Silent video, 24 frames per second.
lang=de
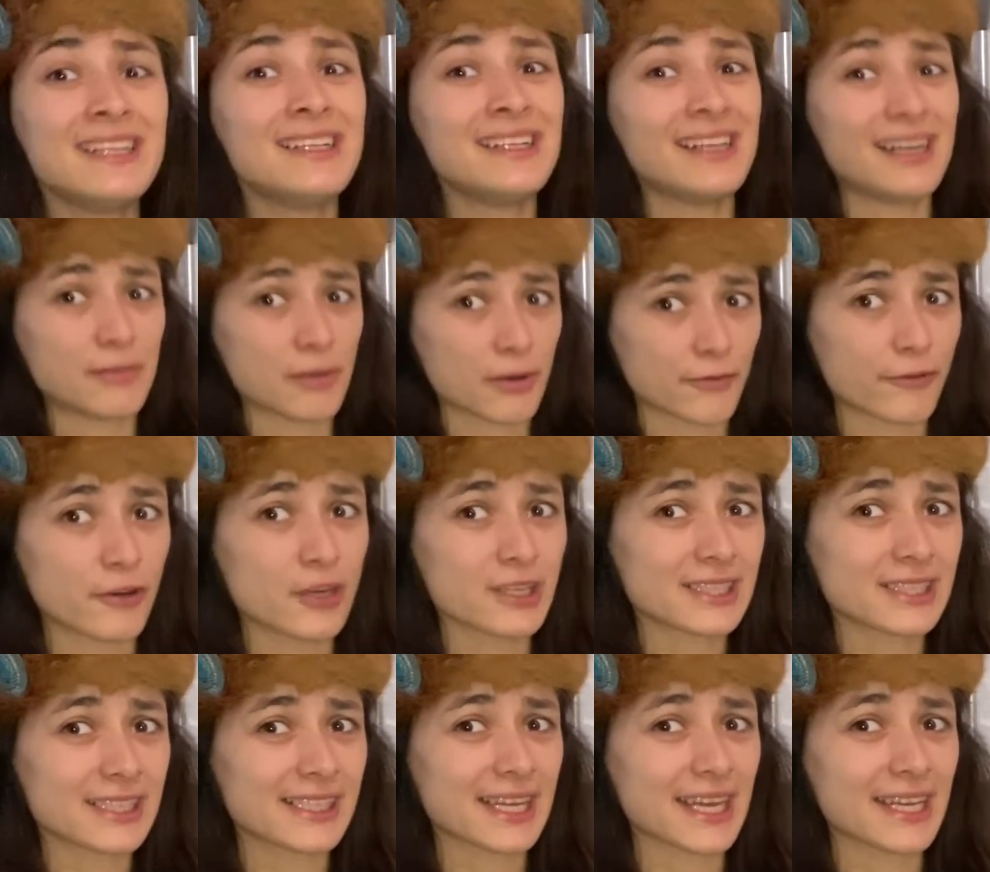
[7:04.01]
Aber
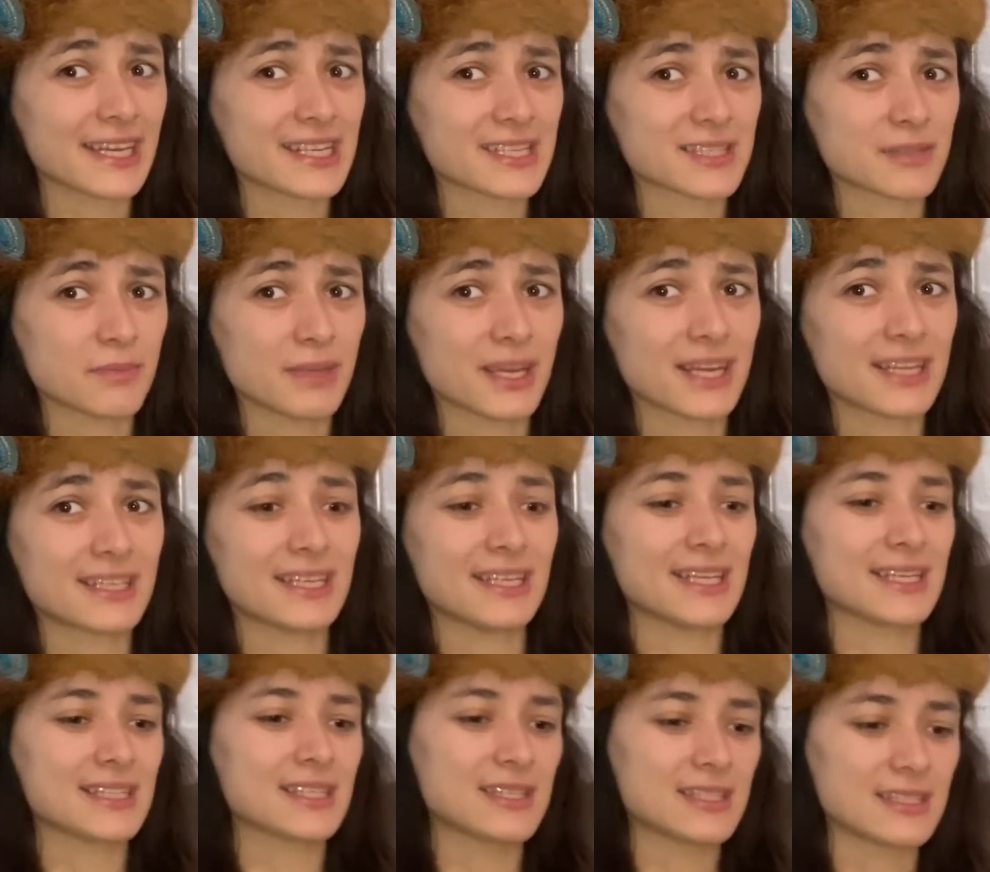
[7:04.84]
vorstellen kann ich es mir, denn
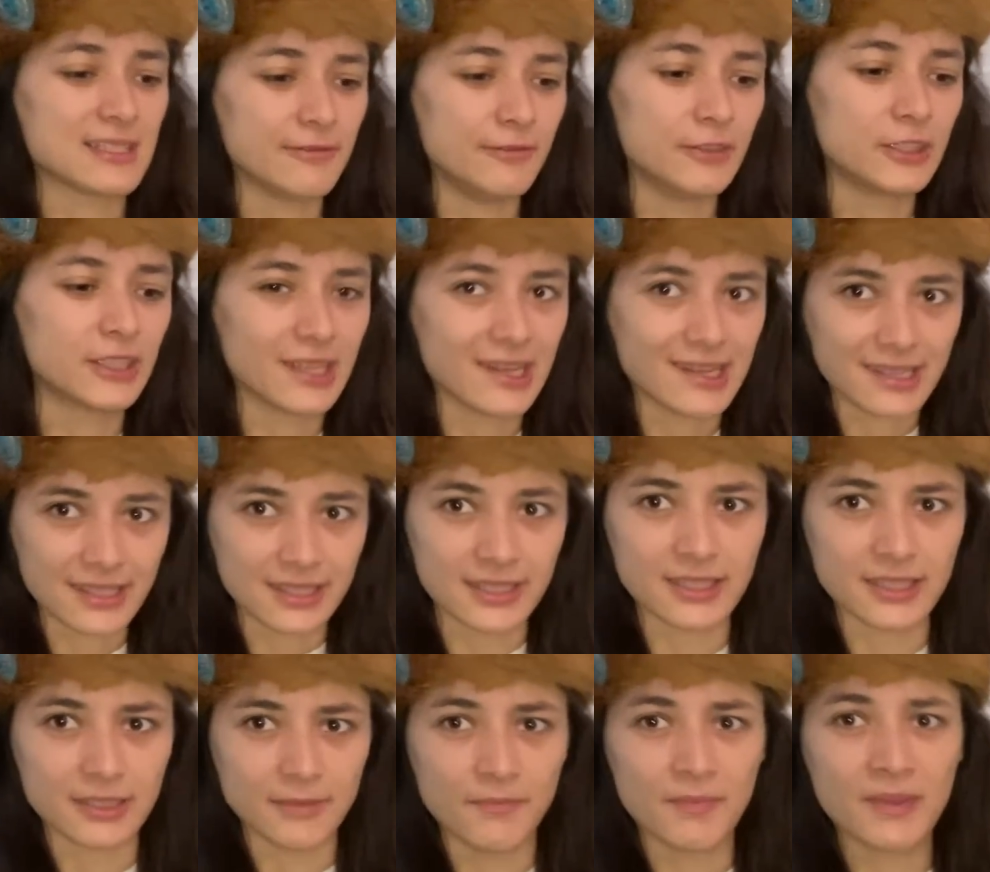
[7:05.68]
das ist wirklich
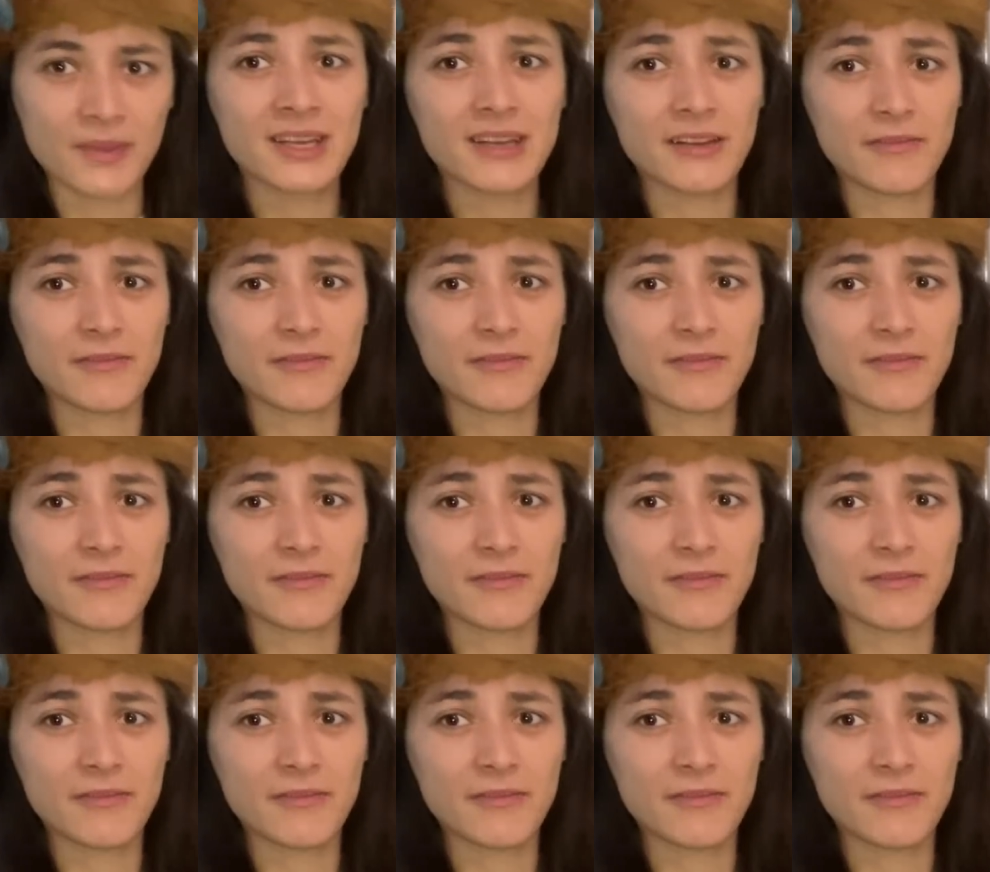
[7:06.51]
irre.